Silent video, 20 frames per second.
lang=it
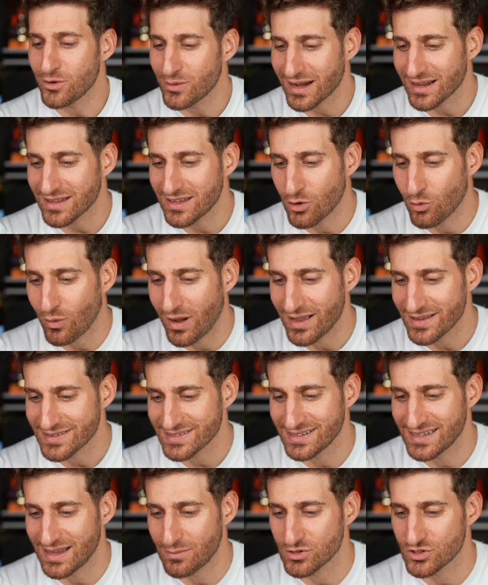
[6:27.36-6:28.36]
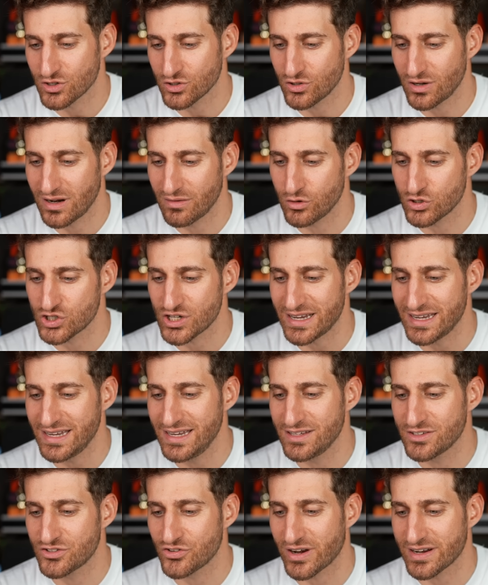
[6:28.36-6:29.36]
guardate qua, se andiamo sotto la voce
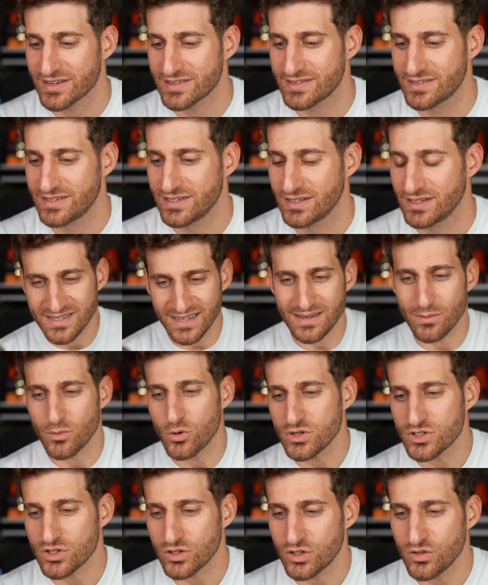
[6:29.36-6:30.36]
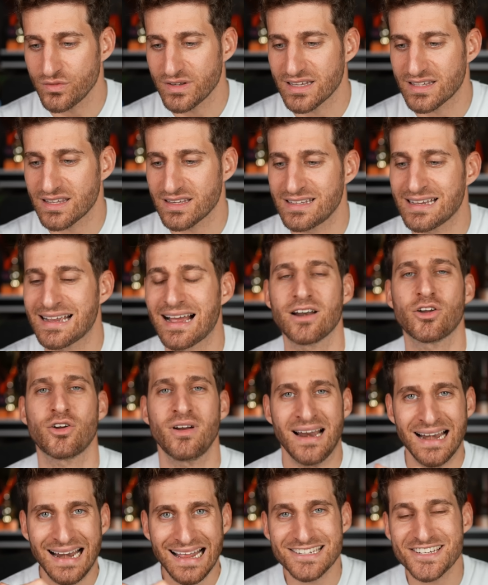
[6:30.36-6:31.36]
interest, se andiamo qui sotto vedete ti
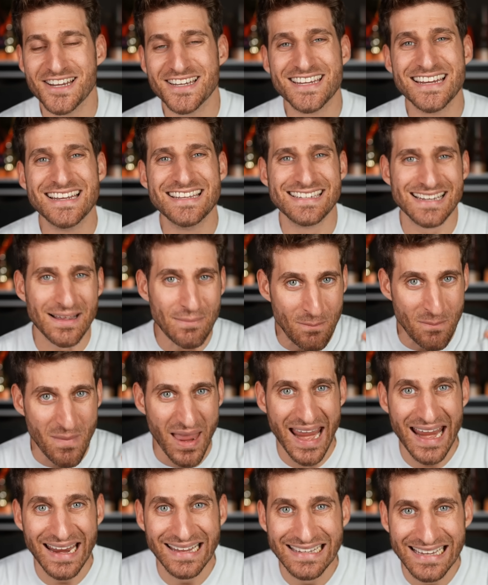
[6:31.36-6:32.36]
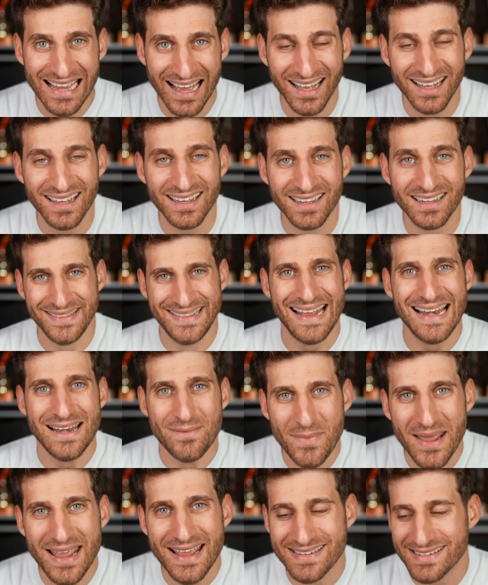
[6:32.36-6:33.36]
calcola la giacenza media del
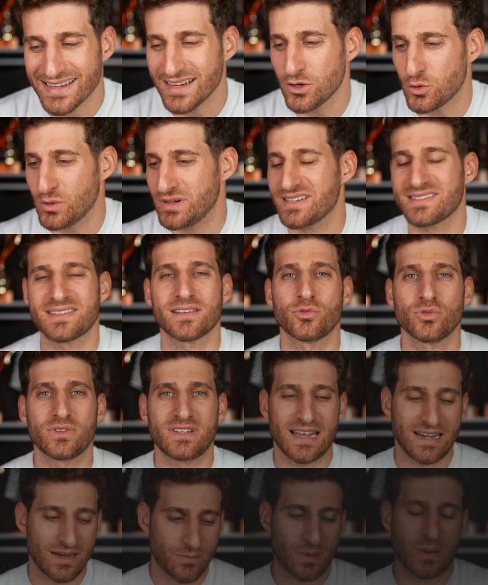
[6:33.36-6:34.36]
mese, quindi se tu tieni